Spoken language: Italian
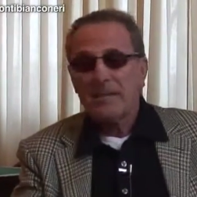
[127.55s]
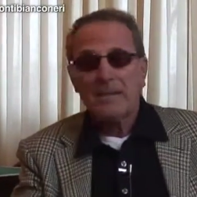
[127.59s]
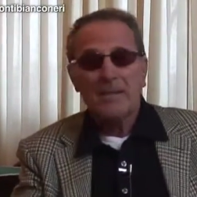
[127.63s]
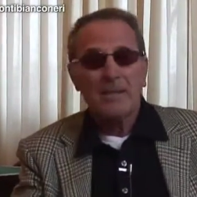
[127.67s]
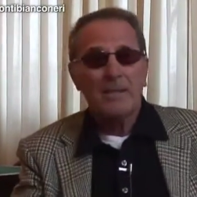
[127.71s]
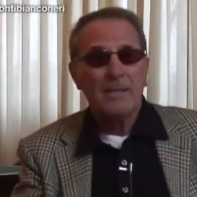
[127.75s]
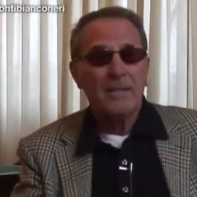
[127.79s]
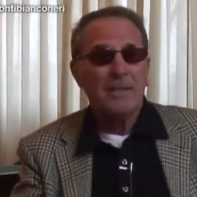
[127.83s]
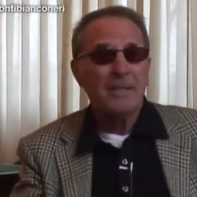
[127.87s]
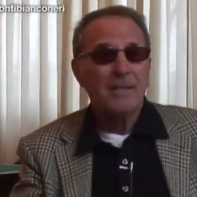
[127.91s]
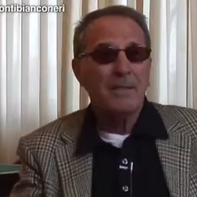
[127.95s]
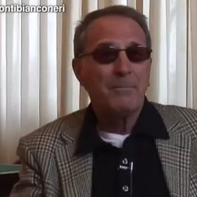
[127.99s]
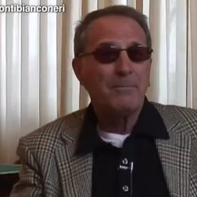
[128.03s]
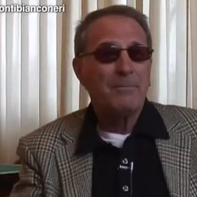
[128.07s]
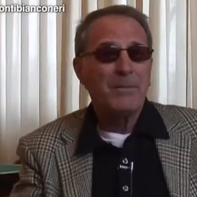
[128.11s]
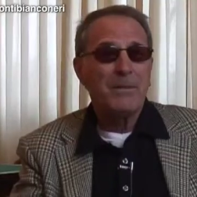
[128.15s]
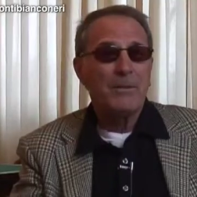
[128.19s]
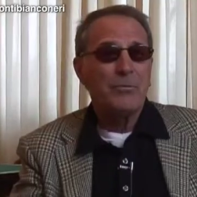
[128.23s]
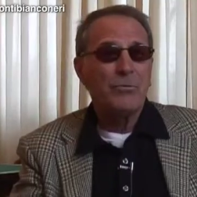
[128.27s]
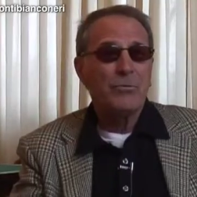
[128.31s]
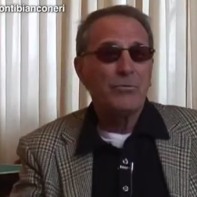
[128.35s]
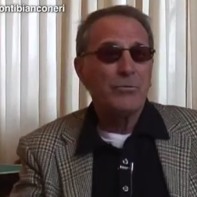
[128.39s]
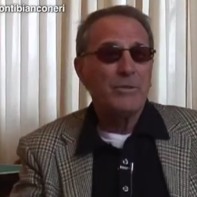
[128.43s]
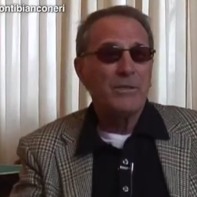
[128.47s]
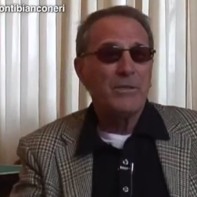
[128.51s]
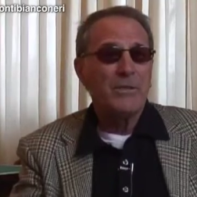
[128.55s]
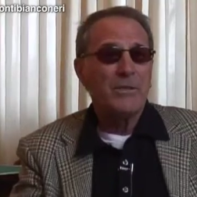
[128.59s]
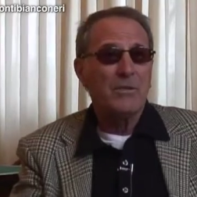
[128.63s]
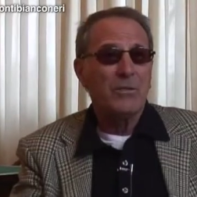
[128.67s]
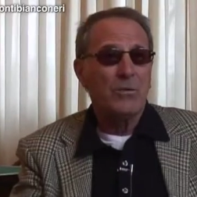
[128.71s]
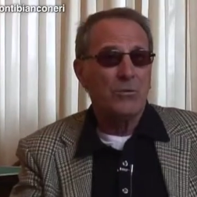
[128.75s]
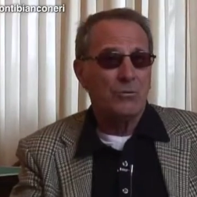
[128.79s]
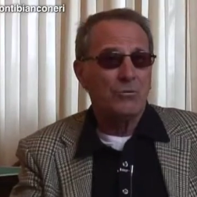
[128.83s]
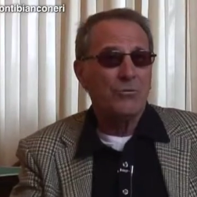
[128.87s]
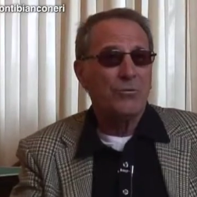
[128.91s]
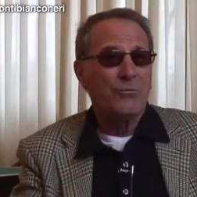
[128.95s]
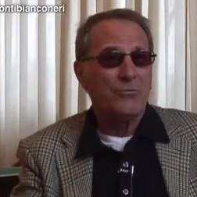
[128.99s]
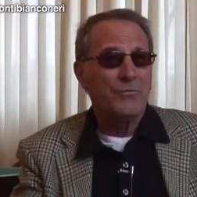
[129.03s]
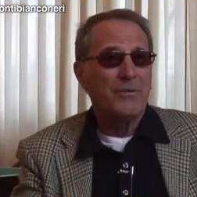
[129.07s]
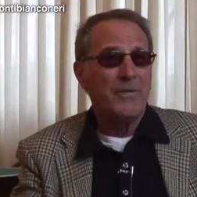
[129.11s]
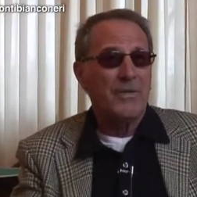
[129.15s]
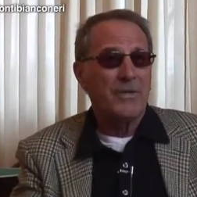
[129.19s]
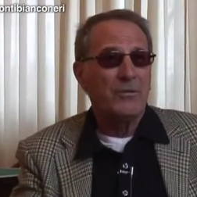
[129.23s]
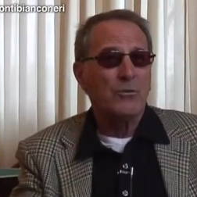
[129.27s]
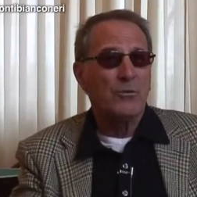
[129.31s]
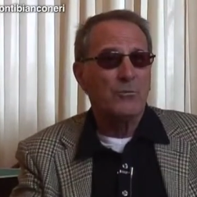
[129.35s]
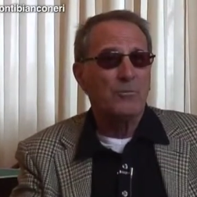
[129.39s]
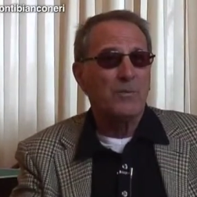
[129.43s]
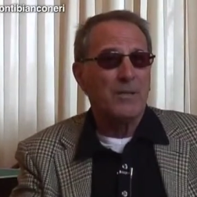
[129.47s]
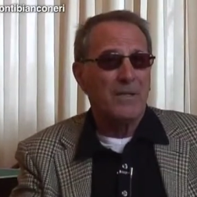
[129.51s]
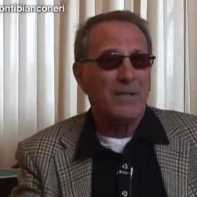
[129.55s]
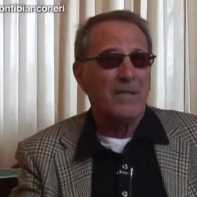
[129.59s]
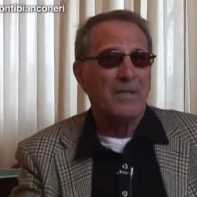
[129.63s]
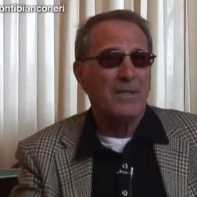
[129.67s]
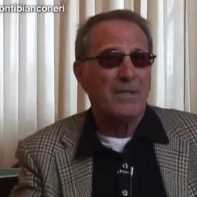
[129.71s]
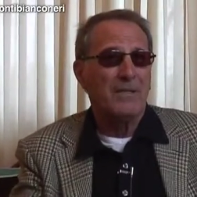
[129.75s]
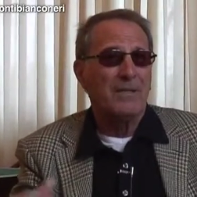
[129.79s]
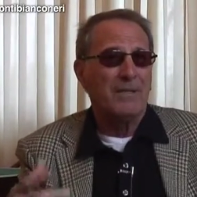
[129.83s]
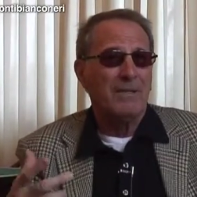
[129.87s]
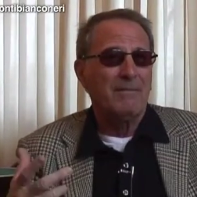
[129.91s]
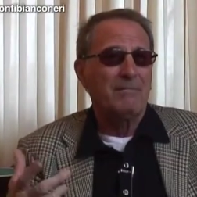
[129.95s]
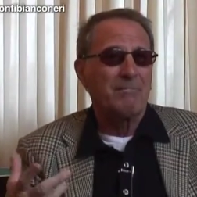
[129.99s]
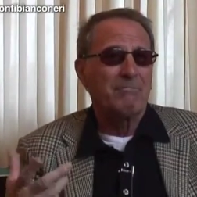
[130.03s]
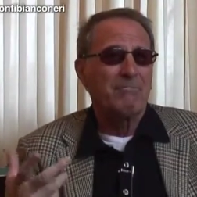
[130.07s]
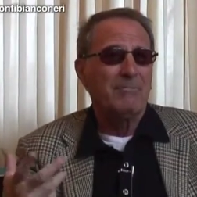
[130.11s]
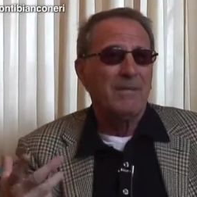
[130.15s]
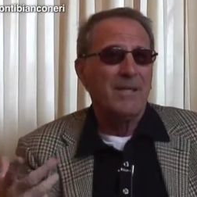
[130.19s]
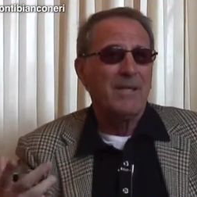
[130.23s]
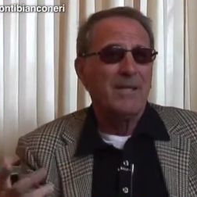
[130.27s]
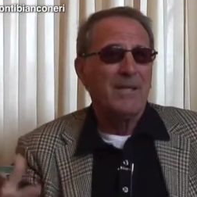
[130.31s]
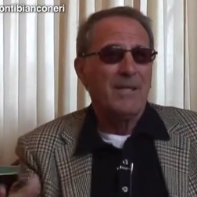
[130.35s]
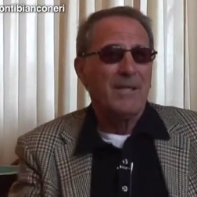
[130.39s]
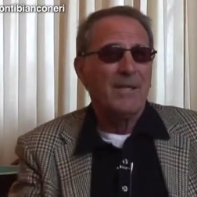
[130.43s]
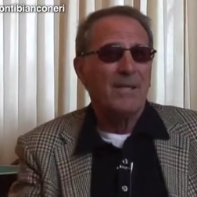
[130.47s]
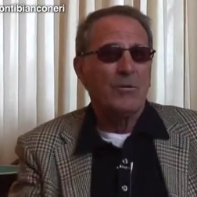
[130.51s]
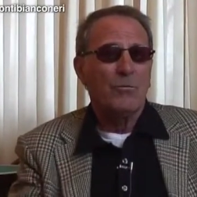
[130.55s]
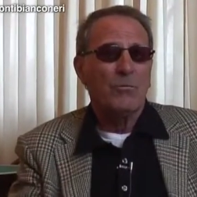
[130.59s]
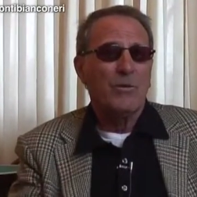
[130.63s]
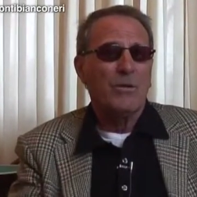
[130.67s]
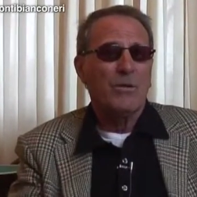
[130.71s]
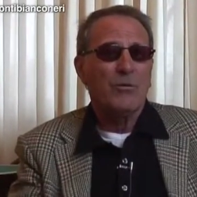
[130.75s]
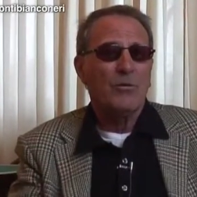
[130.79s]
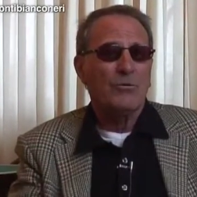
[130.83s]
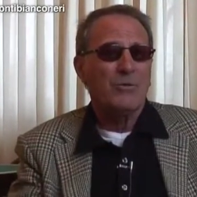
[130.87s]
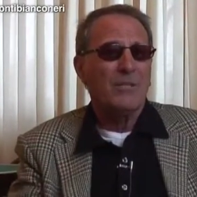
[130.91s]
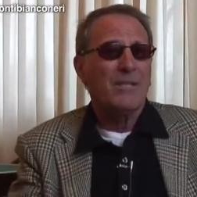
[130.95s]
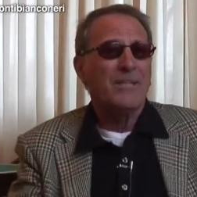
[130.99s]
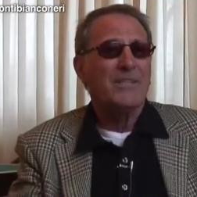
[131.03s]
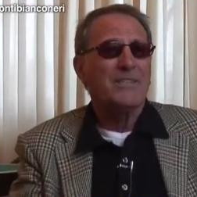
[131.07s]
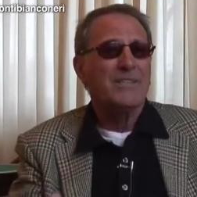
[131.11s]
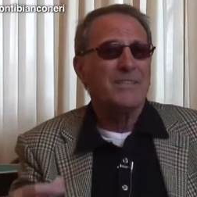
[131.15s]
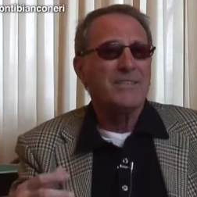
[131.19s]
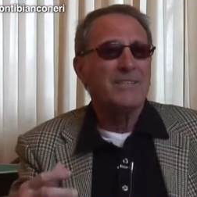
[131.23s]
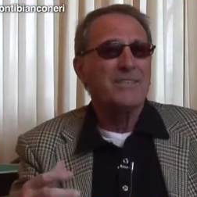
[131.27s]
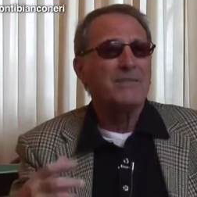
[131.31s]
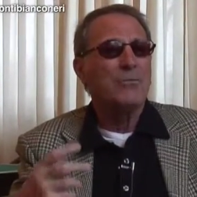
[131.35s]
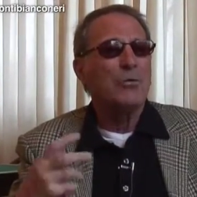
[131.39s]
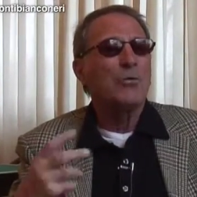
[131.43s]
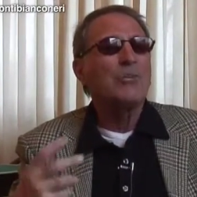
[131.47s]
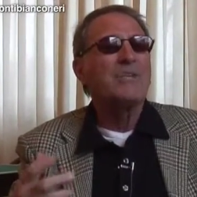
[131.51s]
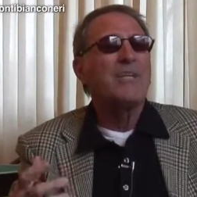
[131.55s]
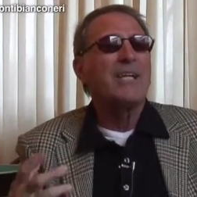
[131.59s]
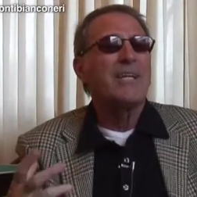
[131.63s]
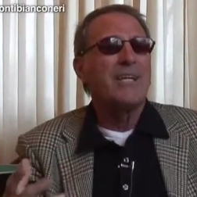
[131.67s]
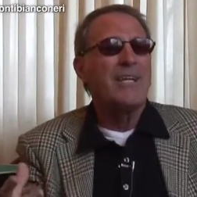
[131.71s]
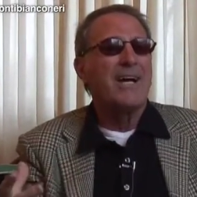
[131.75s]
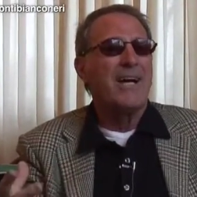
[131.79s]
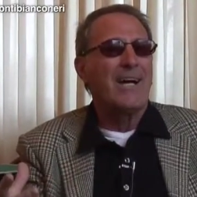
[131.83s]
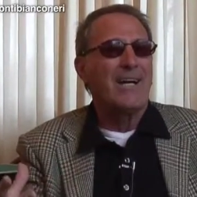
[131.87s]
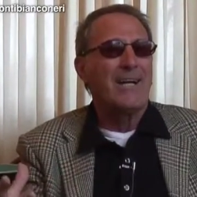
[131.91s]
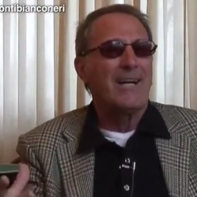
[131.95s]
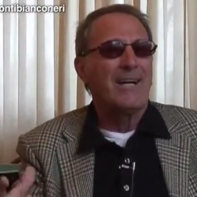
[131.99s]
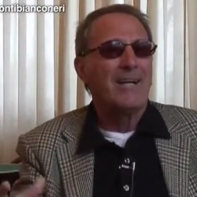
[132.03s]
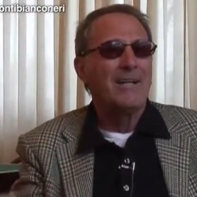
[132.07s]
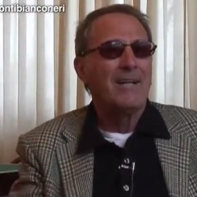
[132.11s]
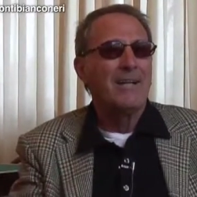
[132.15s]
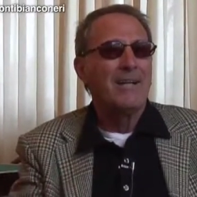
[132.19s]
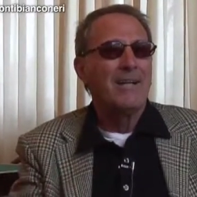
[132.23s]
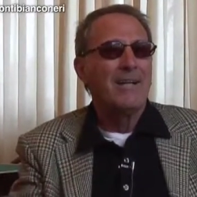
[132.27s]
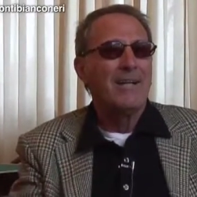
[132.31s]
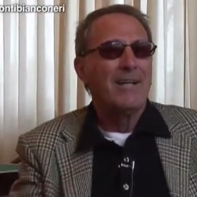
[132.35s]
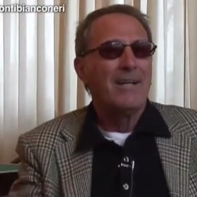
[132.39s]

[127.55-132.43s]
eh, per cui ho no, ah. sofferto, no. perché mm, era una cosa che sentivo italiana.